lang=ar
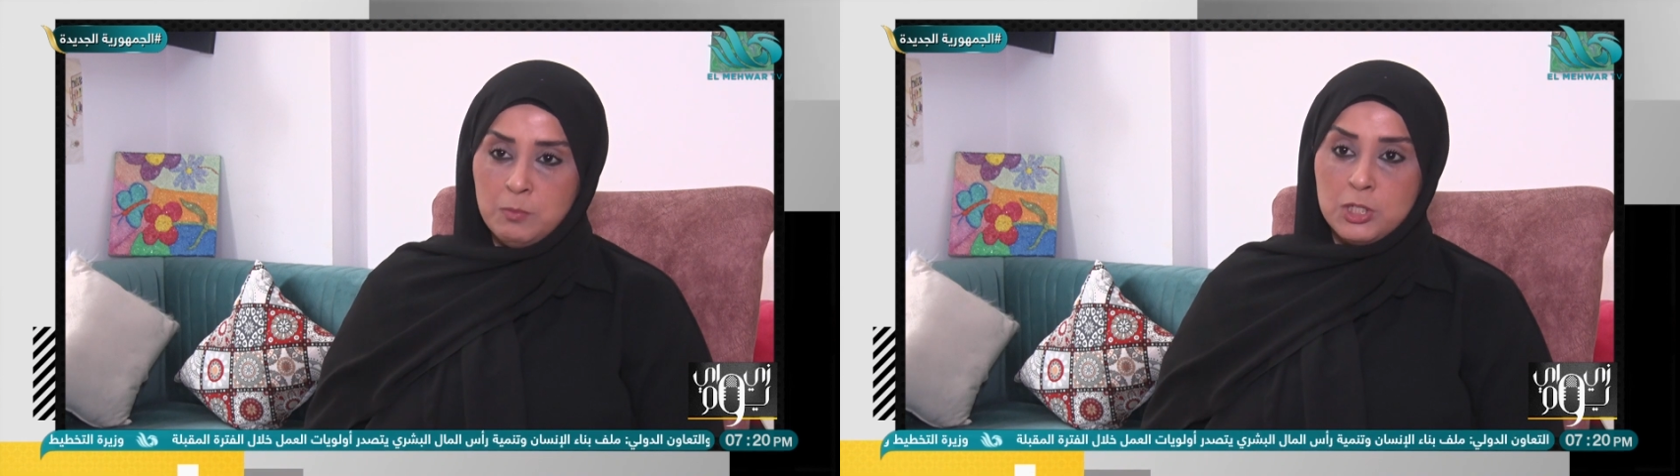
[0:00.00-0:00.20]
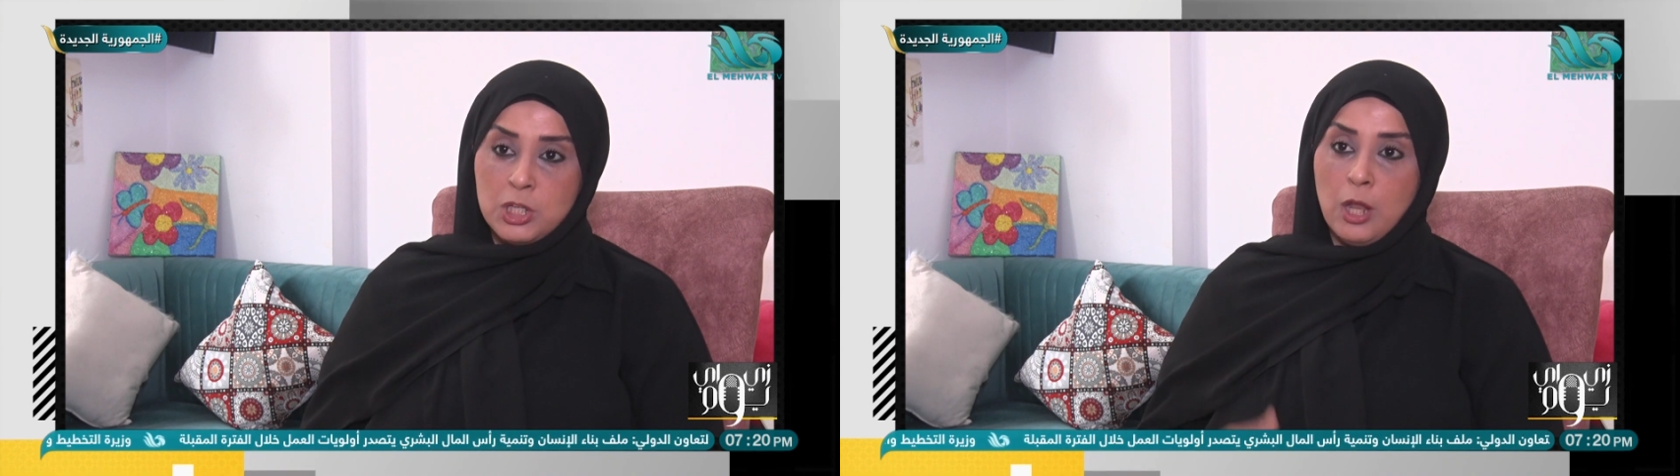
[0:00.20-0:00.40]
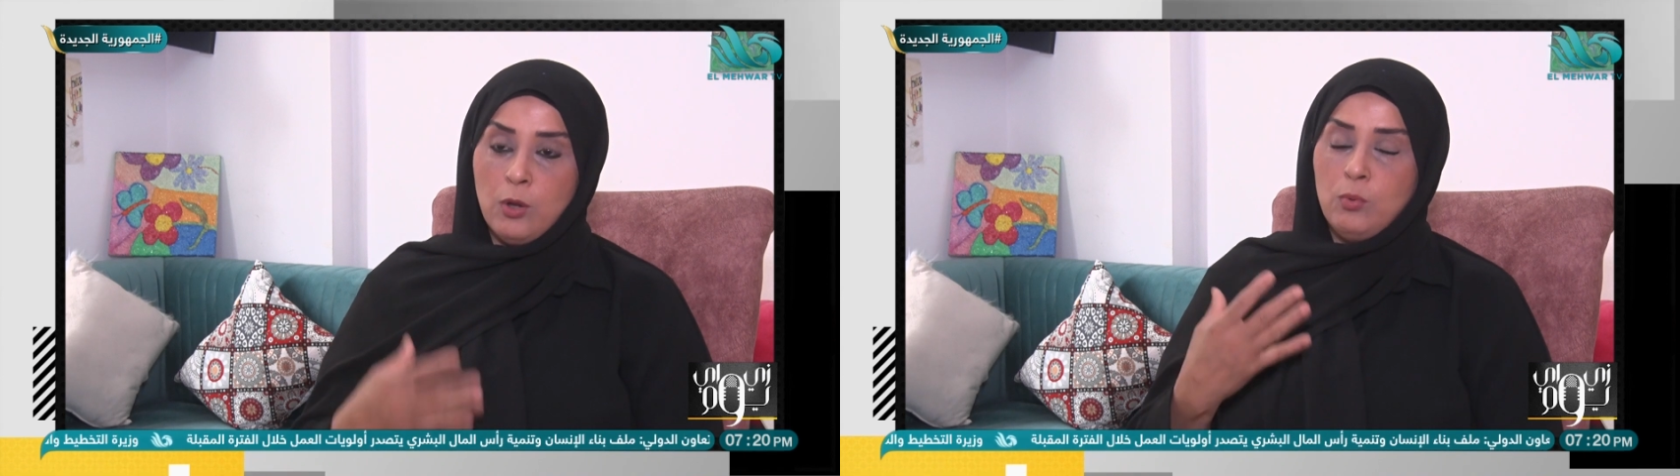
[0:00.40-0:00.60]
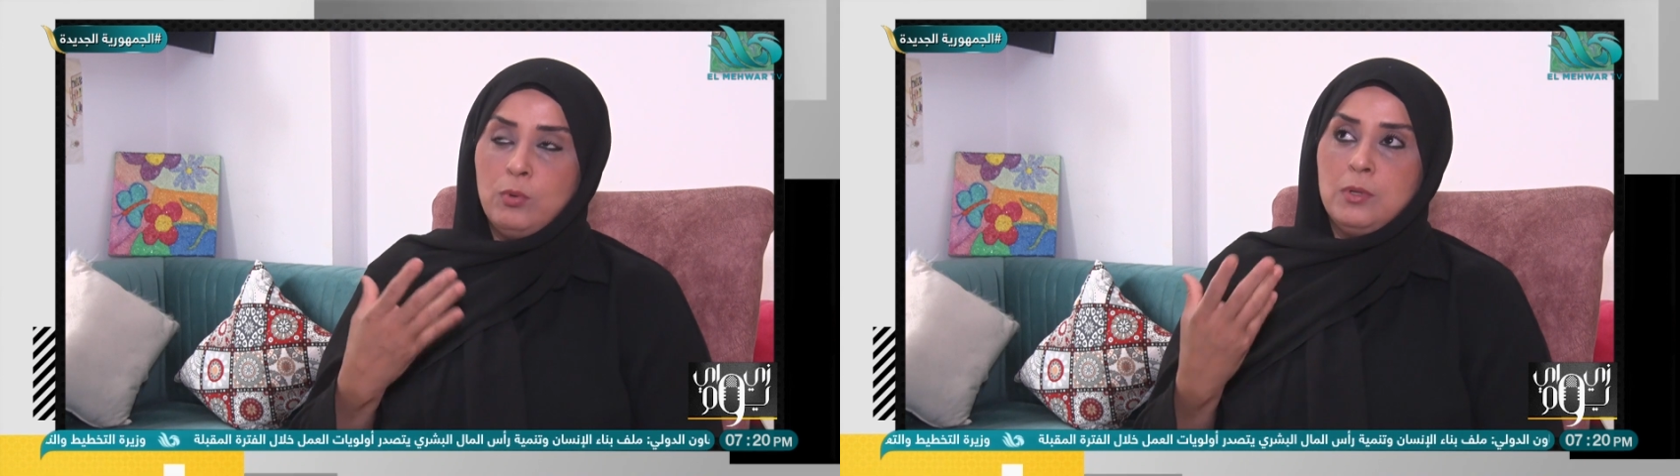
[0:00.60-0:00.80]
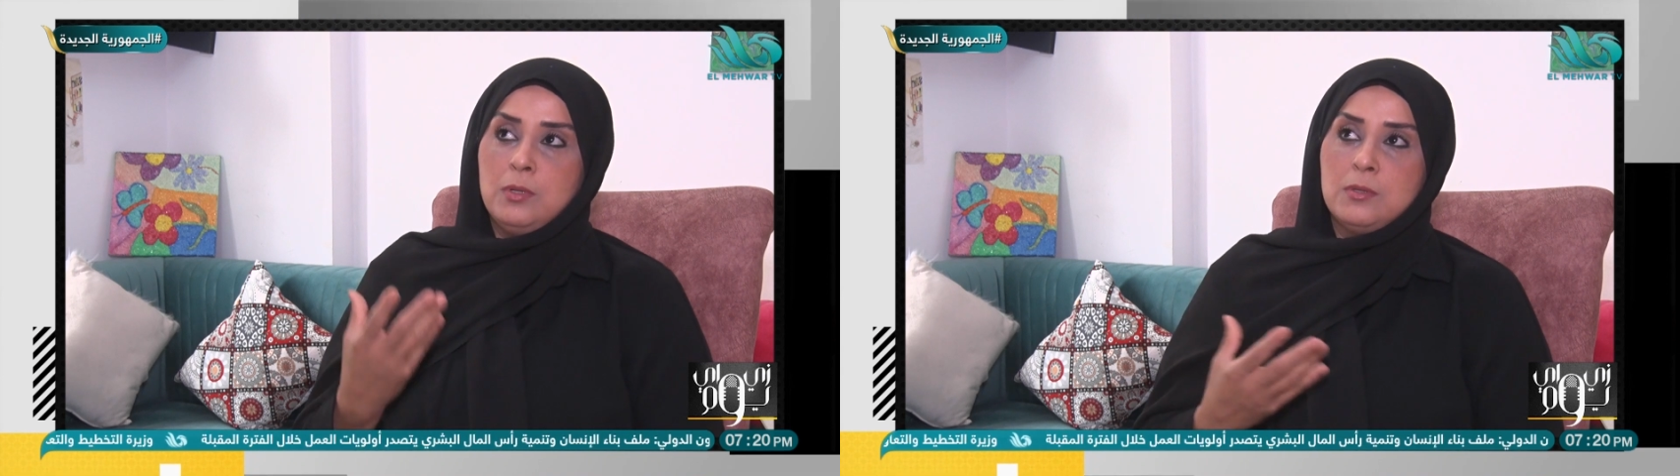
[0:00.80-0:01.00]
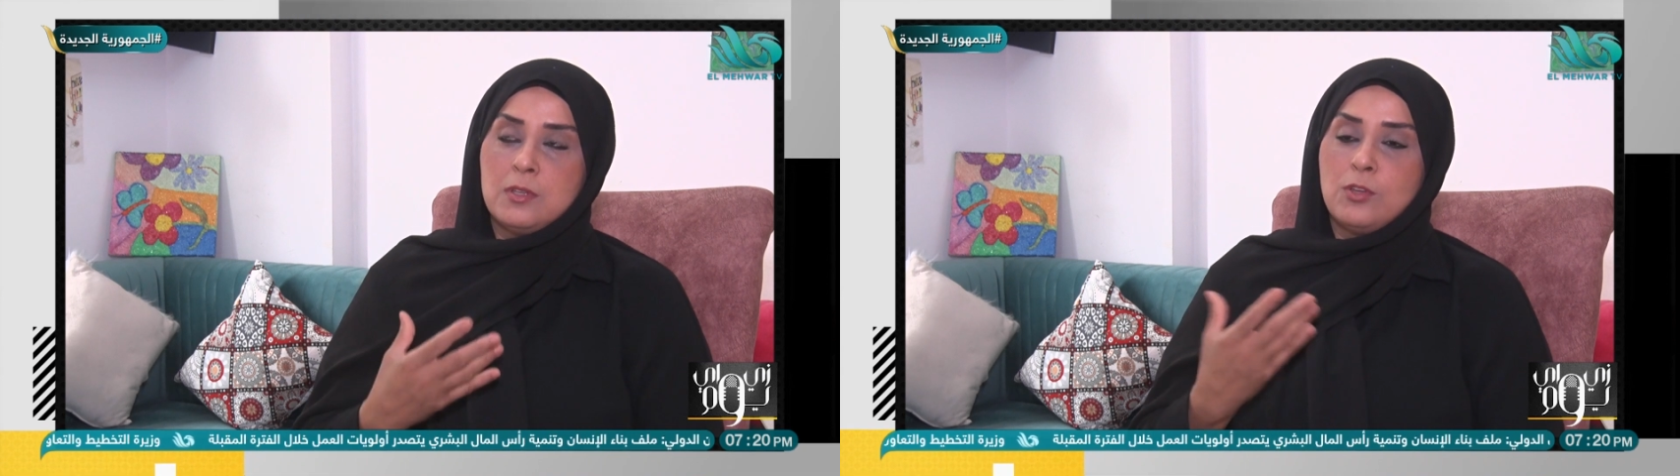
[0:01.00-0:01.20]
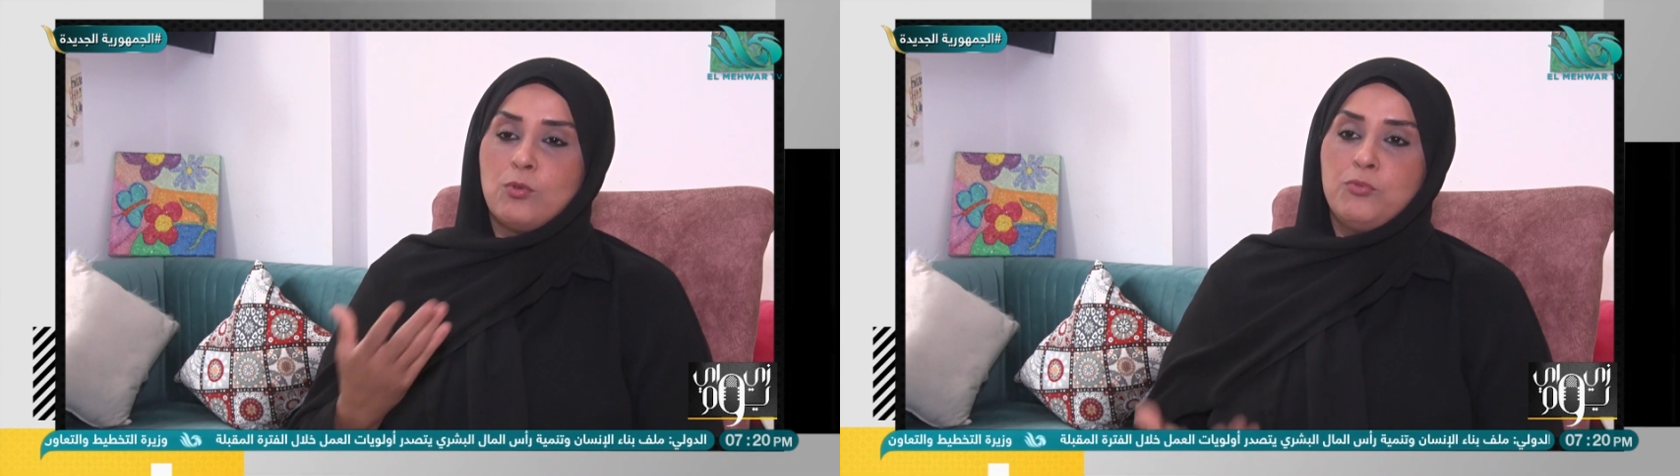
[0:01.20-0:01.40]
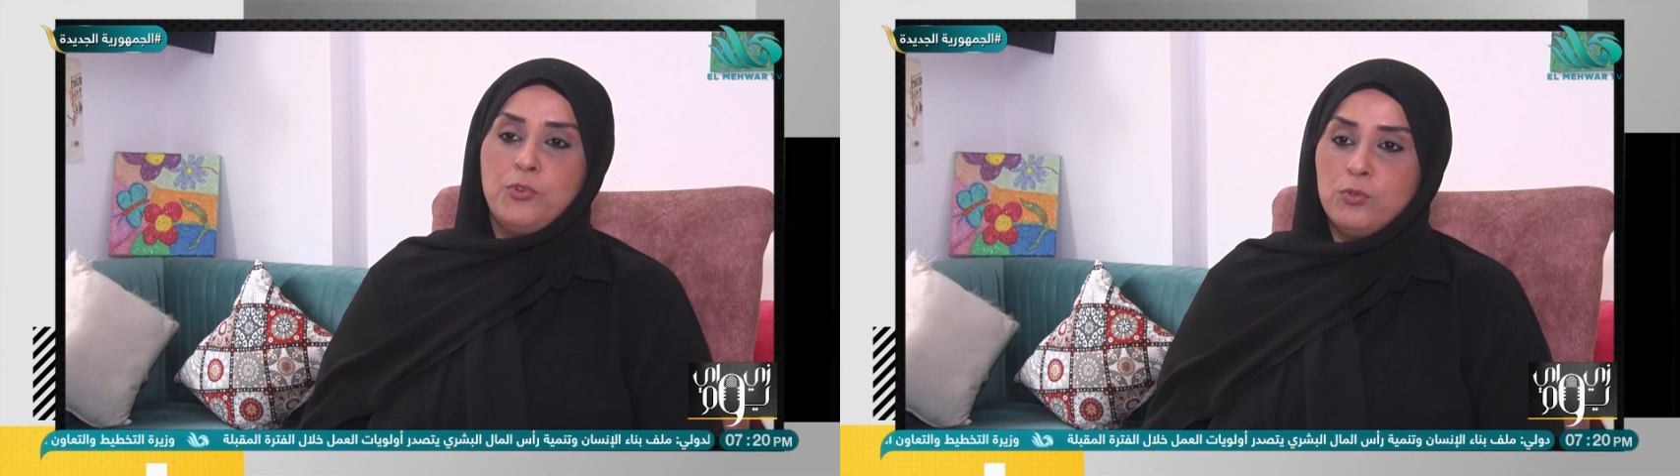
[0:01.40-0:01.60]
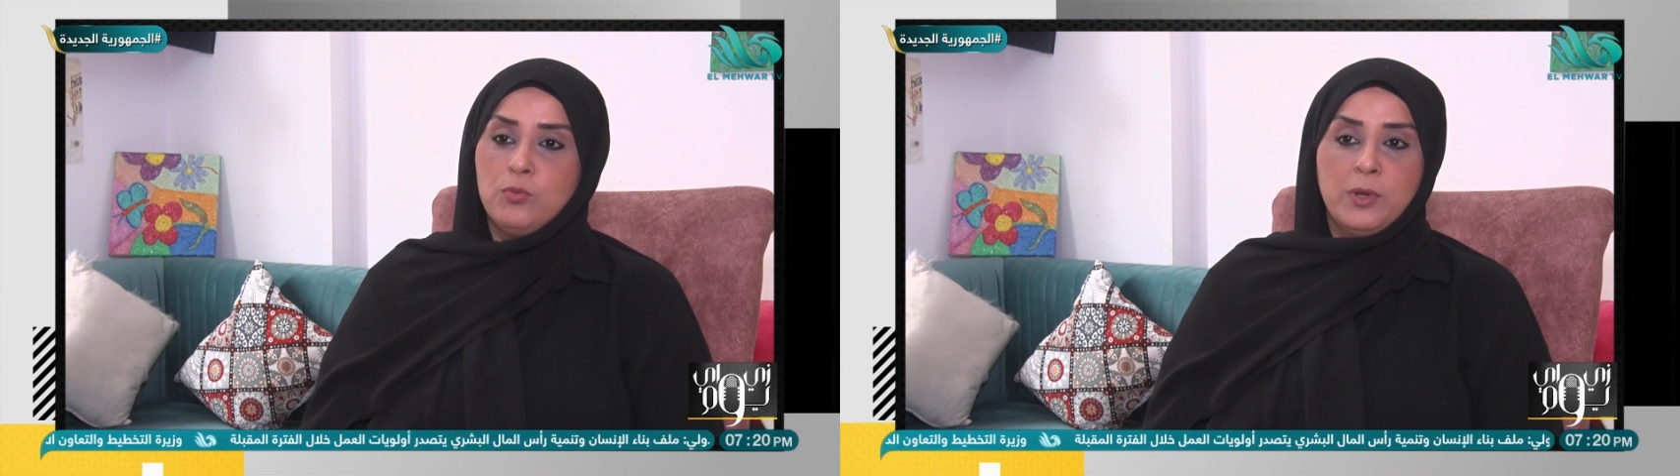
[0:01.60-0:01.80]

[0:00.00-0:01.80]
من شأن تصرفاته